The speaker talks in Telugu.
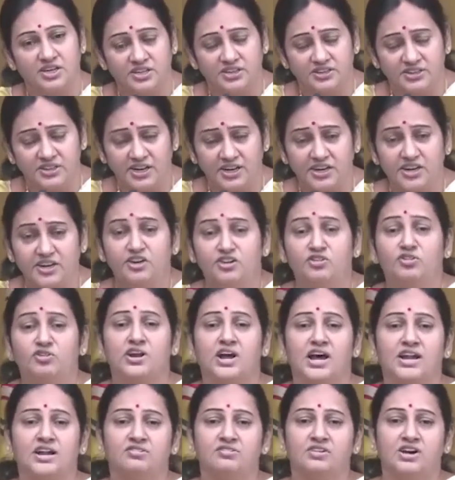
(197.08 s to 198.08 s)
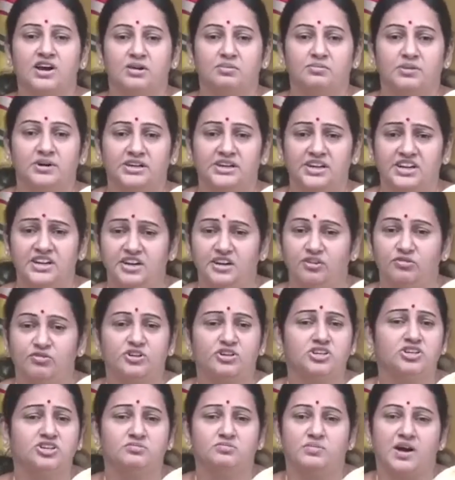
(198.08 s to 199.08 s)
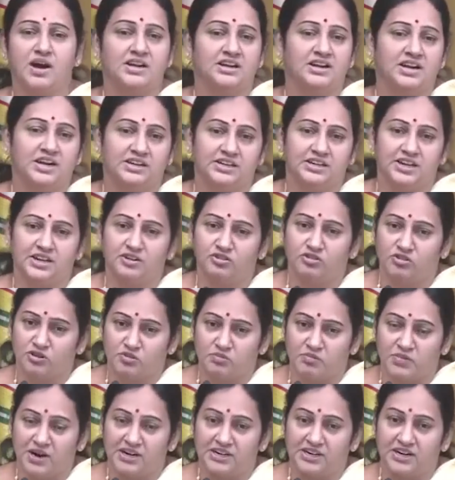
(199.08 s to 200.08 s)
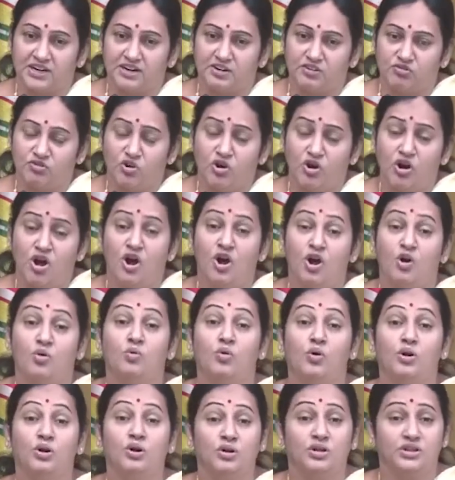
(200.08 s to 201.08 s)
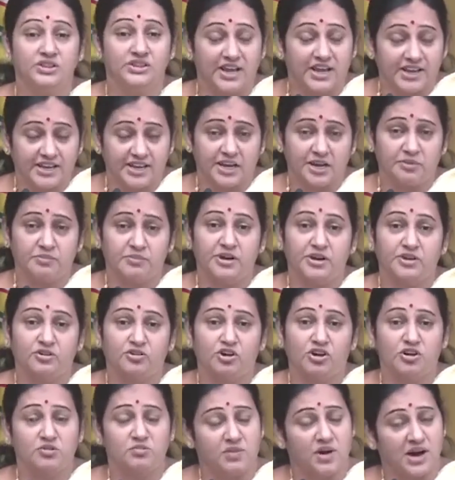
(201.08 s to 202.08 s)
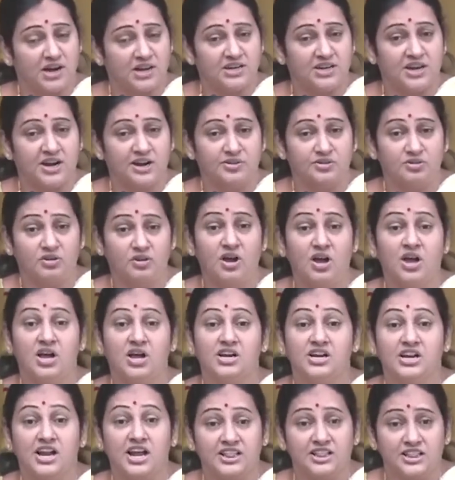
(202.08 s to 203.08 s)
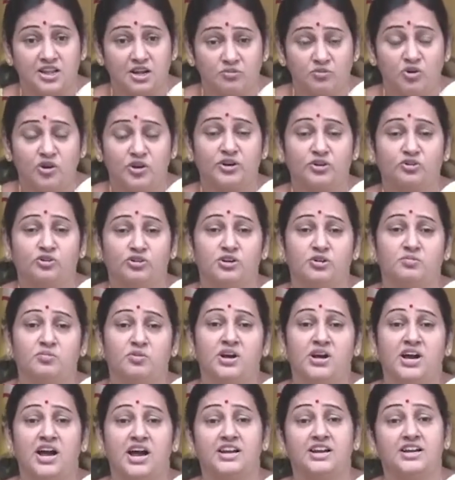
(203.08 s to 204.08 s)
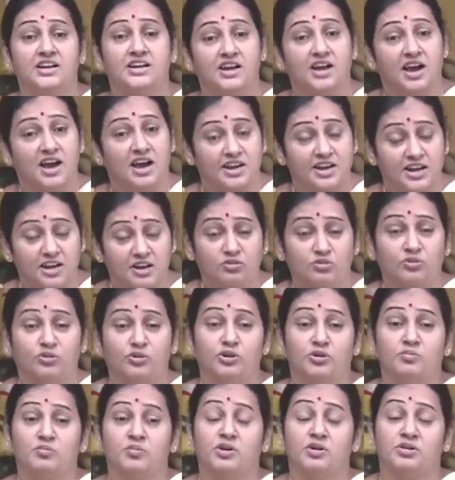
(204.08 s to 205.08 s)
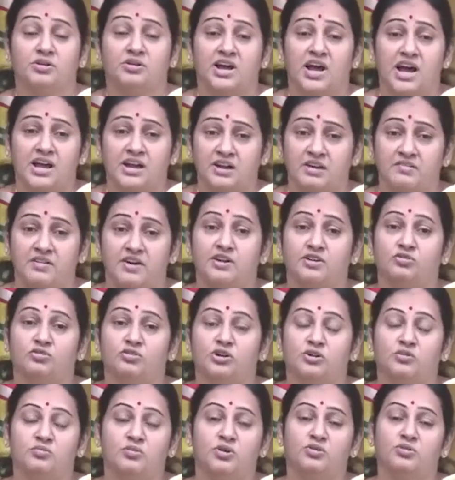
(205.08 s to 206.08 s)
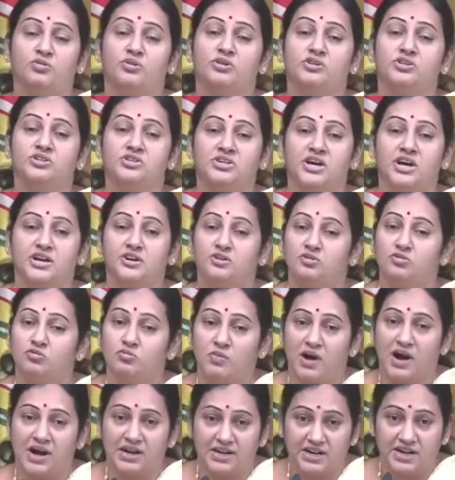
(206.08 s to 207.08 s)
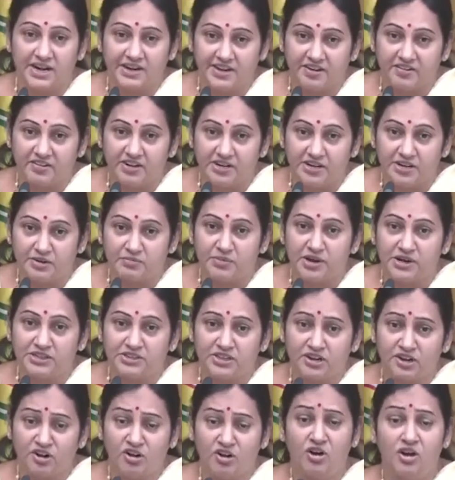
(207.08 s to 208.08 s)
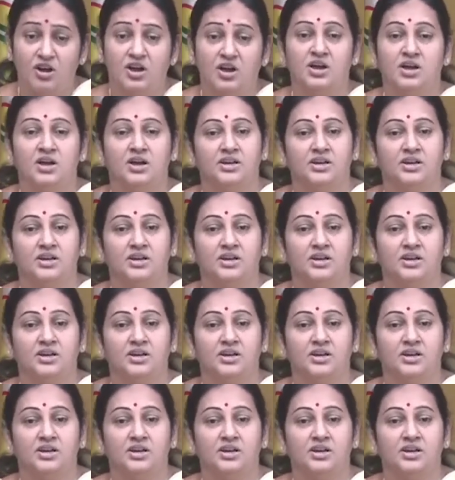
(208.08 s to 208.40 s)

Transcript: చరిత్రహీనురాలివి కాబట్టి నీ గురించి మాట్లాడటానికి కూడా మాట్లాడలేవు ఒళ్ళు దగ్గర పెట్టుకొని మాట్లాడు నందమూరి కుటుంబం కానీ నారా కుటుంబం నారావారి కుటుంబం గురించి కానీ నువ్వు మాట్లాడావంటే మాత్రం